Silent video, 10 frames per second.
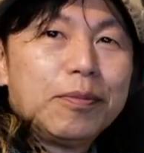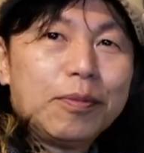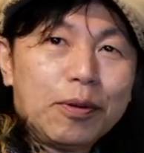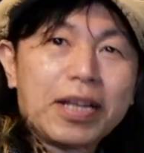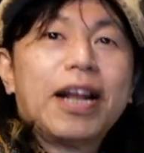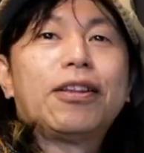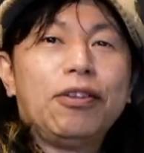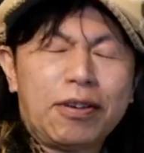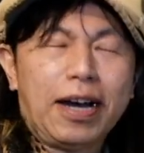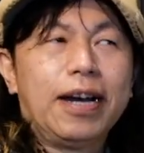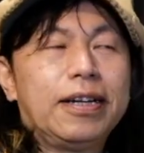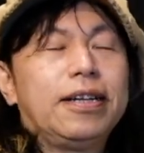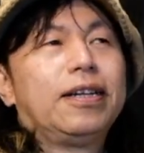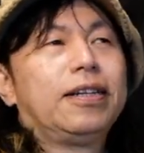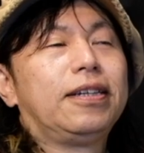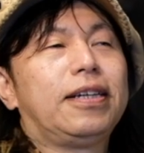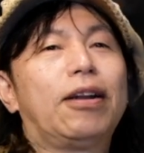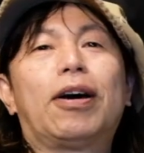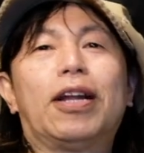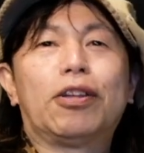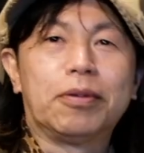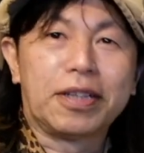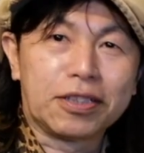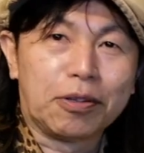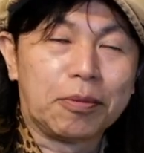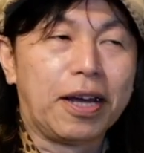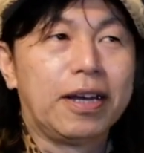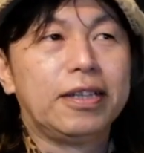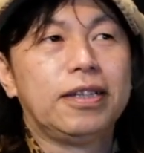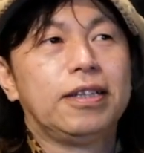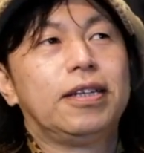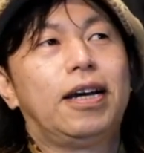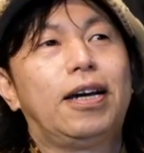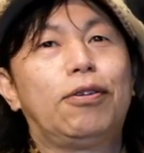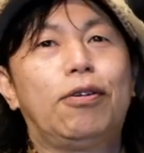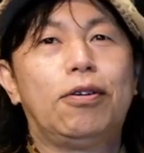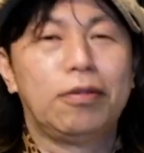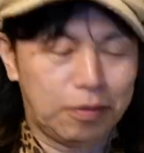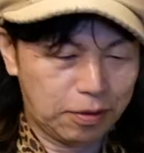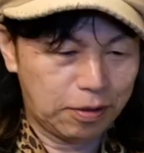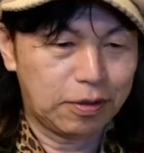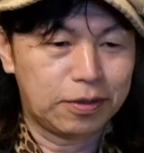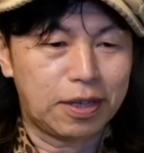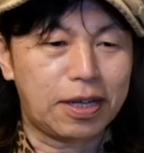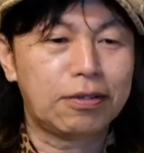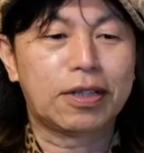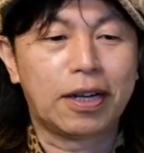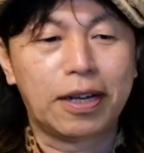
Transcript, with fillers: おさらいというかやろうかなと思ったんですけどもねあのせっかくやったら